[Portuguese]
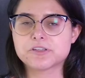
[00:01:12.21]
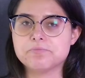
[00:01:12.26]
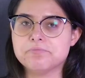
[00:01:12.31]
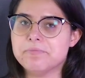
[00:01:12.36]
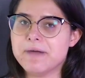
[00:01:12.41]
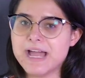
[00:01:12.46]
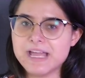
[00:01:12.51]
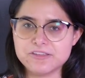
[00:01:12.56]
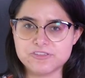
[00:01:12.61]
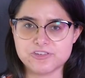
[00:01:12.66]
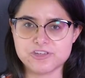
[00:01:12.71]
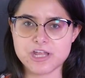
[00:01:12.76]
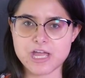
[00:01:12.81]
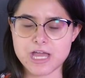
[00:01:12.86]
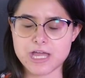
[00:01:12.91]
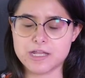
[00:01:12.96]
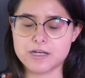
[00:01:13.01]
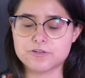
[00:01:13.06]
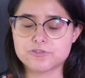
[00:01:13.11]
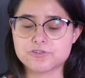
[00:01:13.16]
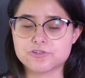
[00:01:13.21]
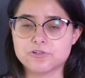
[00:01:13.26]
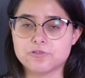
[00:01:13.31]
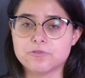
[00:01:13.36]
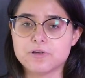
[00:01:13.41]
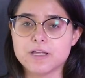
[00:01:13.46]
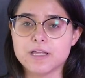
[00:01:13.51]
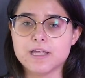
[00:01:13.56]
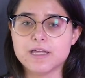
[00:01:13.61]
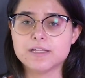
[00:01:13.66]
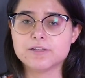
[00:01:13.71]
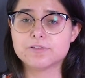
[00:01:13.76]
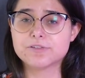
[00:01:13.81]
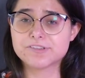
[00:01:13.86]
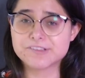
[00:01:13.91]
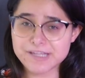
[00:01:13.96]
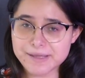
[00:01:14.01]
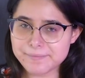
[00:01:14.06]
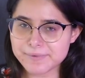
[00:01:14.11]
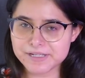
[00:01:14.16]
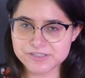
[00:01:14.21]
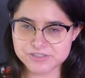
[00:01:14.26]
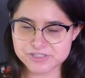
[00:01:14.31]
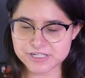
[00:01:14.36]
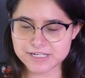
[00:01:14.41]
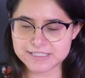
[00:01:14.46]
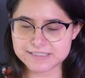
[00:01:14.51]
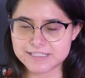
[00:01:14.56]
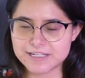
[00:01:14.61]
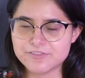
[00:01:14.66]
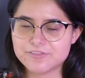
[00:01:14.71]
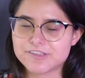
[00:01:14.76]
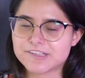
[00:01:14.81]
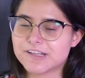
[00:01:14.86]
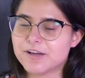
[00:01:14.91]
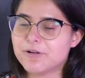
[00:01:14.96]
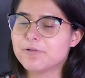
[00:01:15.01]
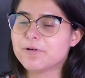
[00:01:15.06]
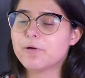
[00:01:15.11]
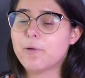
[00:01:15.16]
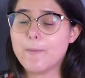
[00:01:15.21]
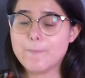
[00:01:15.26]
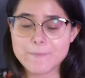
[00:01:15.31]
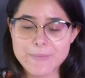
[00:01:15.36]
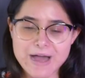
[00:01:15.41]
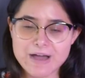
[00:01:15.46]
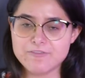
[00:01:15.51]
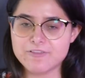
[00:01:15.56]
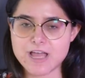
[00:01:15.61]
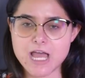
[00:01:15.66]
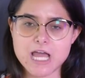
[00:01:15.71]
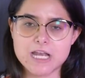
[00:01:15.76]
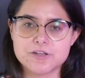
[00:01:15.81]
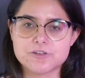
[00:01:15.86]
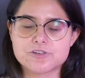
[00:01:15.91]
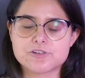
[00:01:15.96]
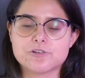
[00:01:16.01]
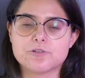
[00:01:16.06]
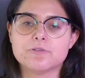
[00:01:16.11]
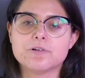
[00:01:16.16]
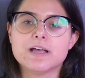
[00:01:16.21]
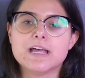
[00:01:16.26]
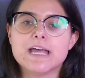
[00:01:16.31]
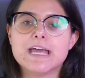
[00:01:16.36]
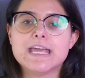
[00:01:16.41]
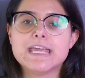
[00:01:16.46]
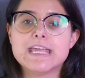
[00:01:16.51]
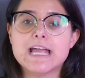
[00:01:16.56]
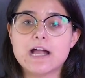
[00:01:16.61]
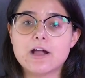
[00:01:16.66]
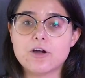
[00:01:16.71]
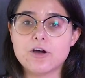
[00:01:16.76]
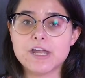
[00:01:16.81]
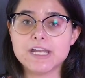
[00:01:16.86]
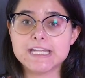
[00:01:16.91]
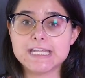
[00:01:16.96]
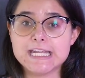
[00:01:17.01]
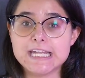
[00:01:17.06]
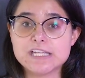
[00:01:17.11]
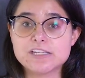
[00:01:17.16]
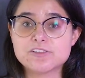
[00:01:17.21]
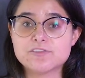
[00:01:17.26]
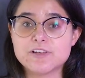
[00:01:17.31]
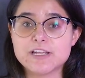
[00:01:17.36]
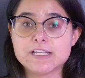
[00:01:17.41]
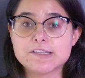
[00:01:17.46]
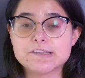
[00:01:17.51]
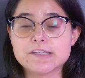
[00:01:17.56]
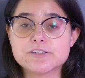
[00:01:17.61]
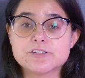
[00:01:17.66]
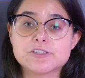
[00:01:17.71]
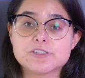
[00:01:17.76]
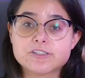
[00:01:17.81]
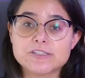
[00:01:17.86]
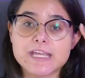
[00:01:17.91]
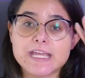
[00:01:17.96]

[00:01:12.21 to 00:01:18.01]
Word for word: que mais tinha reality show, então sempre assistia na televisão, eu amava reality show, e agora na Netflix a gente